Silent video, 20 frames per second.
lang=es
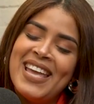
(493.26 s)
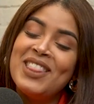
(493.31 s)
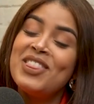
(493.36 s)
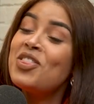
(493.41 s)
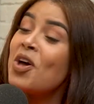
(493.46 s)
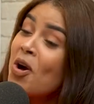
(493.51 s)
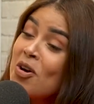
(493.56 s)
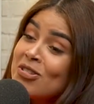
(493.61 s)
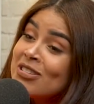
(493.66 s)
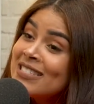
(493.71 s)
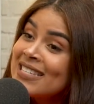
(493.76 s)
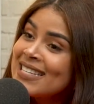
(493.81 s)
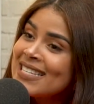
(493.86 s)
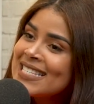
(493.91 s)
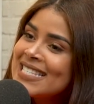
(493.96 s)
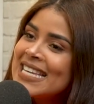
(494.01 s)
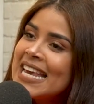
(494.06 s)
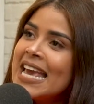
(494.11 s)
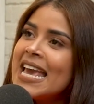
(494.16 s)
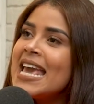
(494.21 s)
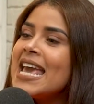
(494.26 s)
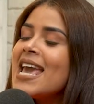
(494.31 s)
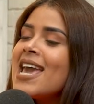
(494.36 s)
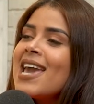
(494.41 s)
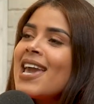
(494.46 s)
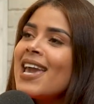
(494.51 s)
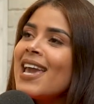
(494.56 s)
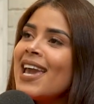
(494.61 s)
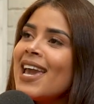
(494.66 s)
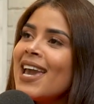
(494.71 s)
entonces...
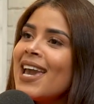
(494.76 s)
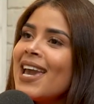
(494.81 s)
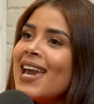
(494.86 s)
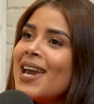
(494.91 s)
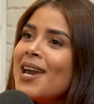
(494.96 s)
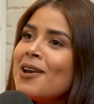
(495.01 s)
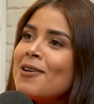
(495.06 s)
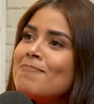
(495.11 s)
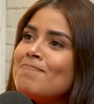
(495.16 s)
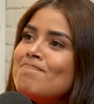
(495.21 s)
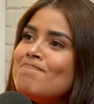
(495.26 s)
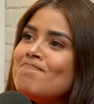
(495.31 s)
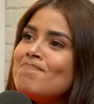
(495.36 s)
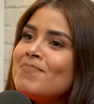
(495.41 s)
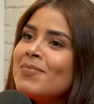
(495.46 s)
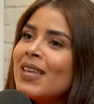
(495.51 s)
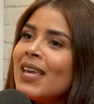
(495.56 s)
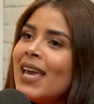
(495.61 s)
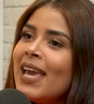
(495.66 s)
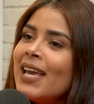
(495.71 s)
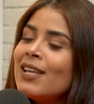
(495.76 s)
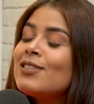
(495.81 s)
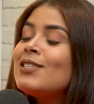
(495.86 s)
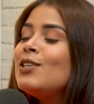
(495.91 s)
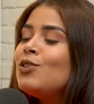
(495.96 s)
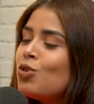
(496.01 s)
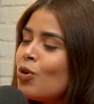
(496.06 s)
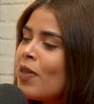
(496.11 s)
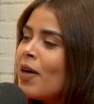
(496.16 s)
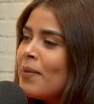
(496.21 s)
Em, eh,
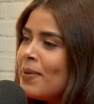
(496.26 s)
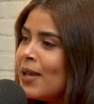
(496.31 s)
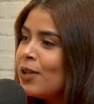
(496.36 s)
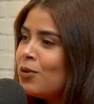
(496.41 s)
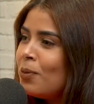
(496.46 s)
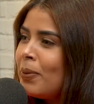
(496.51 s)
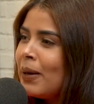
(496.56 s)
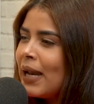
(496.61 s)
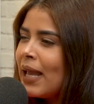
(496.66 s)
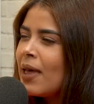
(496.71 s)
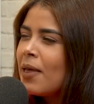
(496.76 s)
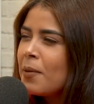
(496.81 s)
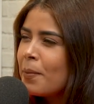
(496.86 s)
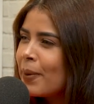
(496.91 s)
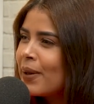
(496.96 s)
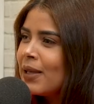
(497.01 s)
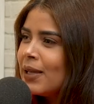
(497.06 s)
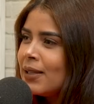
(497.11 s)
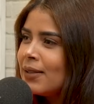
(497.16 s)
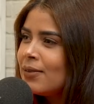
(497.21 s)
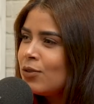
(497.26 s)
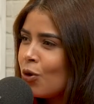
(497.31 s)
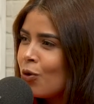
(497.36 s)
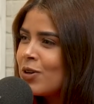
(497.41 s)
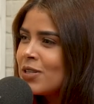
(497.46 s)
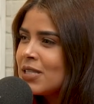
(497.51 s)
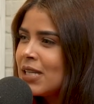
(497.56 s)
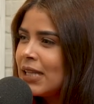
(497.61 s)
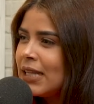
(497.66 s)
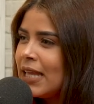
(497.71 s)
si todavía tu pareja, después de todo
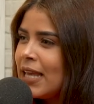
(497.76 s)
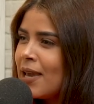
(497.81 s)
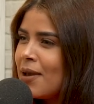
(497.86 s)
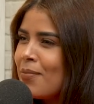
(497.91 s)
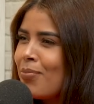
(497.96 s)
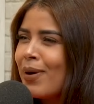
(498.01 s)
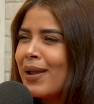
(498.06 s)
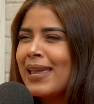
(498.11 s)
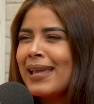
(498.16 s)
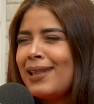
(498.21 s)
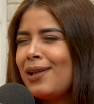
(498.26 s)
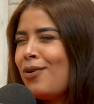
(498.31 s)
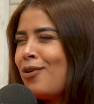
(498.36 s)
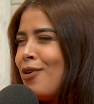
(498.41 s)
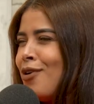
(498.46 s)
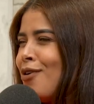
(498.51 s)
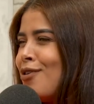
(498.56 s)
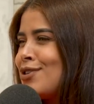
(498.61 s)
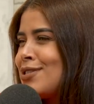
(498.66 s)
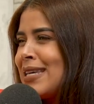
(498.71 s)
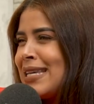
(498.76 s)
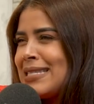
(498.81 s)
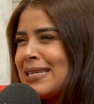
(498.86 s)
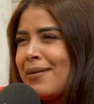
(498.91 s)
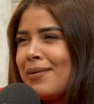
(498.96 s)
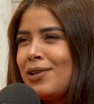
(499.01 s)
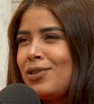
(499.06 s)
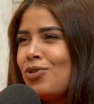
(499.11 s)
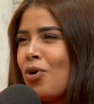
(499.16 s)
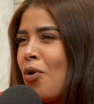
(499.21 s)
ese tiempo que ya te conoce, que
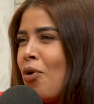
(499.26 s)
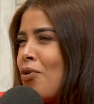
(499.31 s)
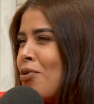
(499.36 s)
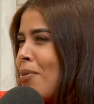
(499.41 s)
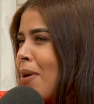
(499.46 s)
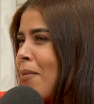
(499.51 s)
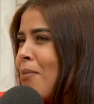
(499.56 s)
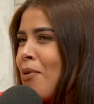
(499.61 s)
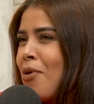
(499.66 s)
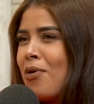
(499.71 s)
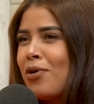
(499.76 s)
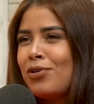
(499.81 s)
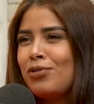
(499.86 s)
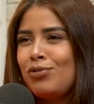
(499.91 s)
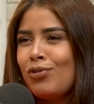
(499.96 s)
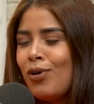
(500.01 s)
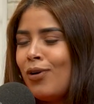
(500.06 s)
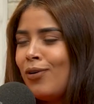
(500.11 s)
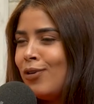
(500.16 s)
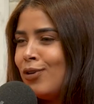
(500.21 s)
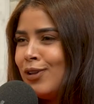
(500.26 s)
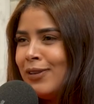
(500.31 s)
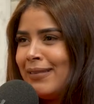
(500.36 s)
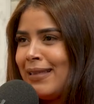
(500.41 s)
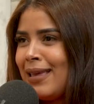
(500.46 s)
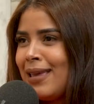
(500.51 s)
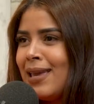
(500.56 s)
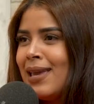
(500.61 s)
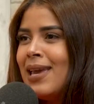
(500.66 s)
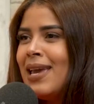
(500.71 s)
sabe todo, mi amor, todo de
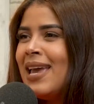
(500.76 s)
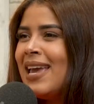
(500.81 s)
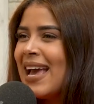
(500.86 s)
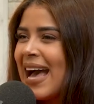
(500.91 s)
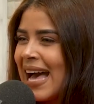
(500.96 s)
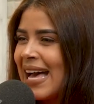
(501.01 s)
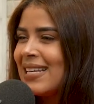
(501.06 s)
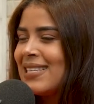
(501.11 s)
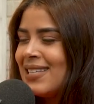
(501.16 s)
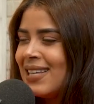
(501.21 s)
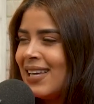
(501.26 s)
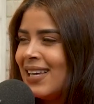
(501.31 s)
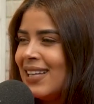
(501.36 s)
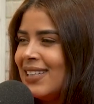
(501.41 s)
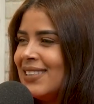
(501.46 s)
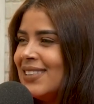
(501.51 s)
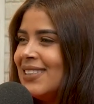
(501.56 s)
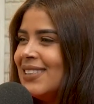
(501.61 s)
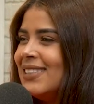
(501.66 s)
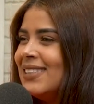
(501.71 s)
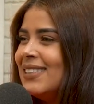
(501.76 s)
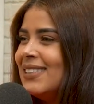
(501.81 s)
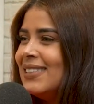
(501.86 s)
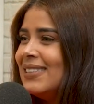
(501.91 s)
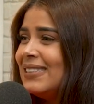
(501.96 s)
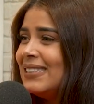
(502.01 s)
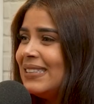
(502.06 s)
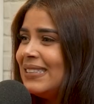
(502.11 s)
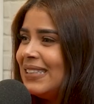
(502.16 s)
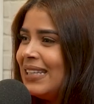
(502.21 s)
ti, hace
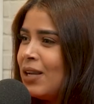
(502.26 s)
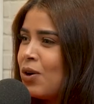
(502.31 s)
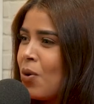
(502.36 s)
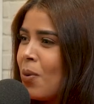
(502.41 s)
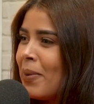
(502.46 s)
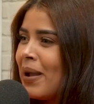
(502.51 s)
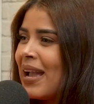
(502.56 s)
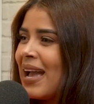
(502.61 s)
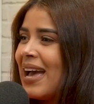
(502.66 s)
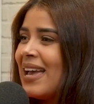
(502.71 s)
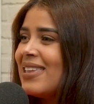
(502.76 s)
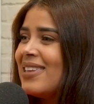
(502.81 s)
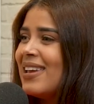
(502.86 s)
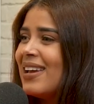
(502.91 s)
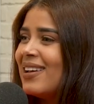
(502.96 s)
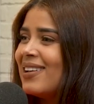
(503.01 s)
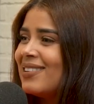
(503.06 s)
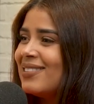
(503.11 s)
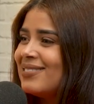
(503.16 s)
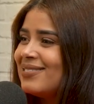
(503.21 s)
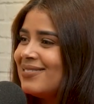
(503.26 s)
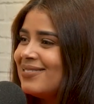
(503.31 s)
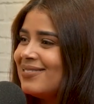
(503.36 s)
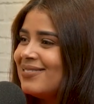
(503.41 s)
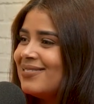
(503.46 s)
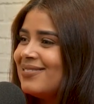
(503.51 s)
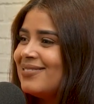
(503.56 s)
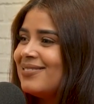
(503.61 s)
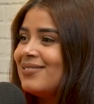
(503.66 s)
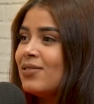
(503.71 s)
y come caña. Te
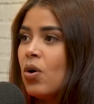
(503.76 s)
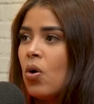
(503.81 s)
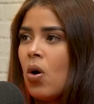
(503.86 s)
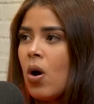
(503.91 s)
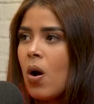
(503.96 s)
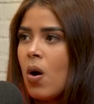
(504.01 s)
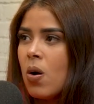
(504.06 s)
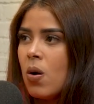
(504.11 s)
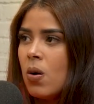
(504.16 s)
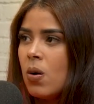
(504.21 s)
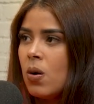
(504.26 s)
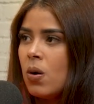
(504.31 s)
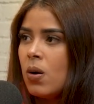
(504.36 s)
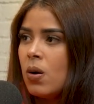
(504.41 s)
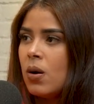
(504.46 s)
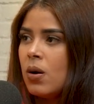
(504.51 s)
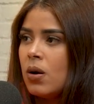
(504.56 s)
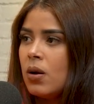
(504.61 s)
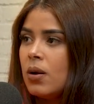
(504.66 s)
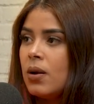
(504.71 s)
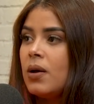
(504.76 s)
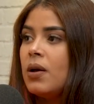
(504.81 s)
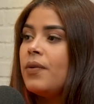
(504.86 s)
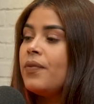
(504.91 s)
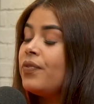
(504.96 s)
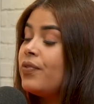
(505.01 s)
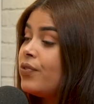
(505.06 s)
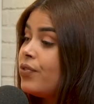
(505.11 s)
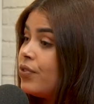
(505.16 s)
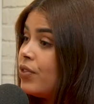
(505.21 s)
toquetea. ¡Oh! Sí, no te
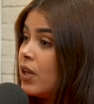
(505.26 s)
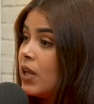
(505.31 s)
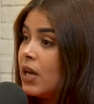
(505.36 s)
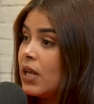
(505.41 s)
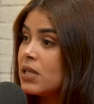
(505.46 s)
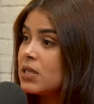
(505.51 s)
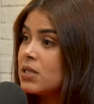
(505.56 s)
deja pasar por el